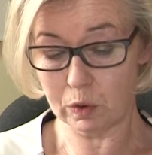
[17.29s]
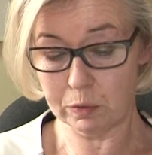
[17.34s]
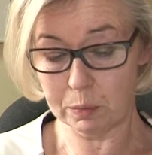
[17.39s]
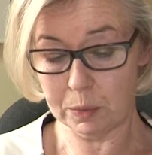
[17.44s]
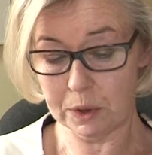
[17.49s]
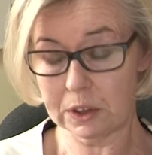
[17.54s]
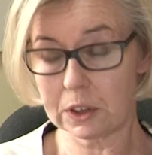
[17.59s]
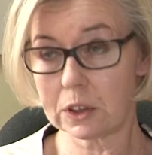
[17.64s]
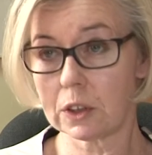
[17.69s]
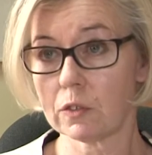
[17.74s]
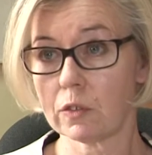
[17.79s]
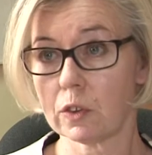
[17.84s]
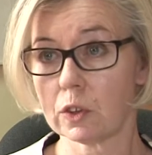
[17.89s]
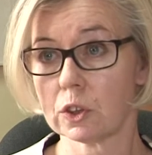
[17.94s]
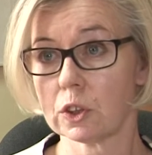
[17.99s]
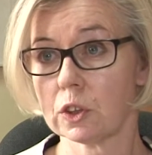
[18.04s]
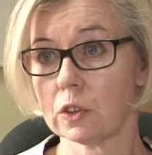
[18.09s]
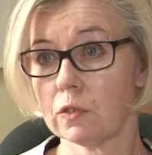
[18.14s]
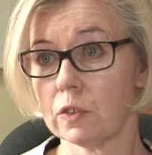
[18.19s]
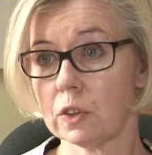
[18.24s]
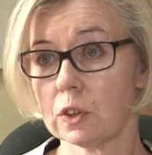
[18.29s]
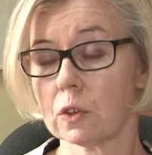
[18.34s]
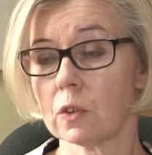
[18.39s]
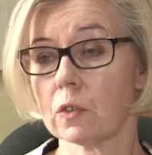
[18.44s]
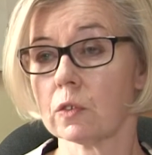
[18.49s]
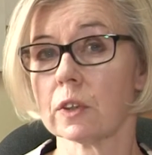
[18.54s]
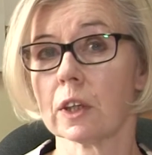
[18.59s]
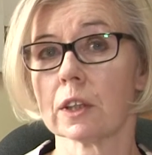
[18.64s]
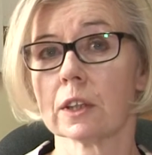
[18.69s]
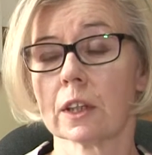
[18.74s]
w miejscowości
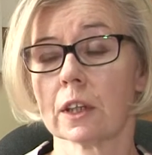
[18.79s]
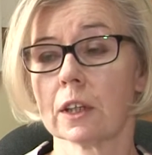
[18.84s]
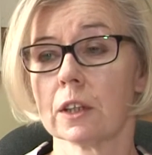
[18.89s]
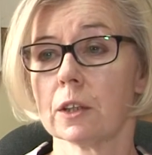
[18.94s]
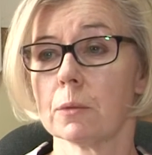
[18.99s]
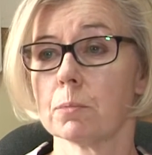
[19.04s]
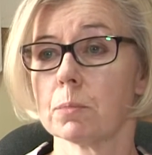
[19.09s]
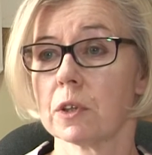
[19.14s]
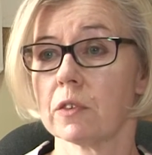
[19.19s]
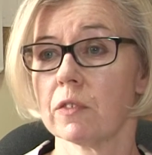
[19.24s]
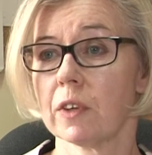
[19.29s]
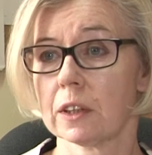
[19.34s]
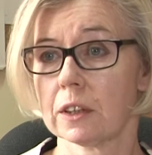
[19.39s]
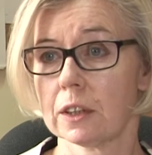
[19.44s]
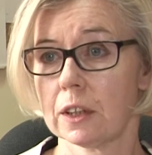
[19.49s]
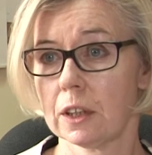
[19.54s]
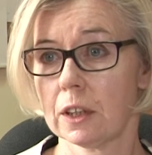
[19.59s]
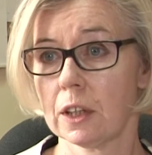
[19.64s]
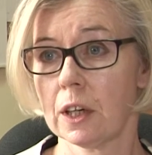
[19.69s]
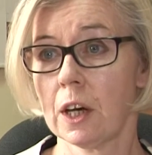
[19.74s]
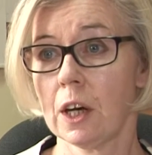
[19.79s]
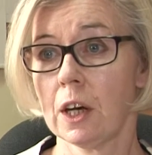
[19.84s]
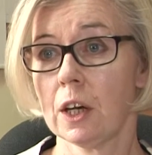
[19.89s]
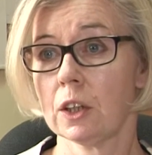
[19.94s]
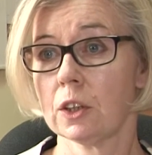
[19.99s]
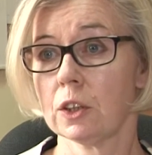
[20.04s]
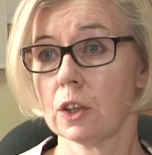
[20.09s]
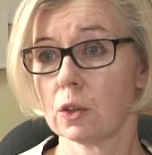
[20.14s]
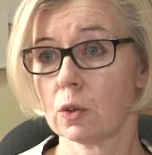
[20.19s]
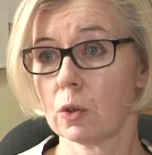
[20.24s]
Witków na terenie prywatnej
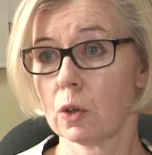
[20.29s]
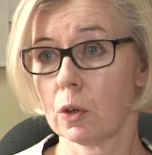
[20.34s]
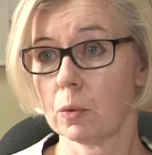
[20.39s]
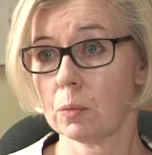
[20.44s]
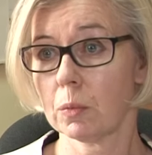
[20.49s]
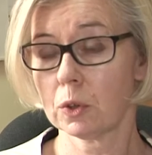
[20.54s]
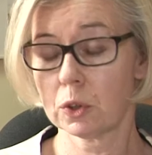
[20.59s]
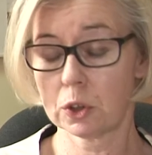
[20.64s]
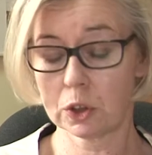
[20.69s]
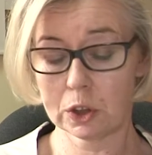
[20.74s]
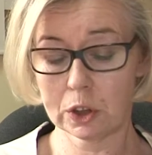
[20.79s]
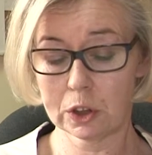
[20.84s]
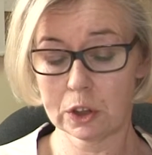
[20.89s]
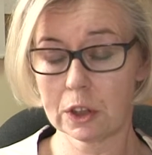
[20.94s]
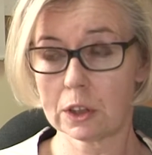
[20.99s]
nieruchomości.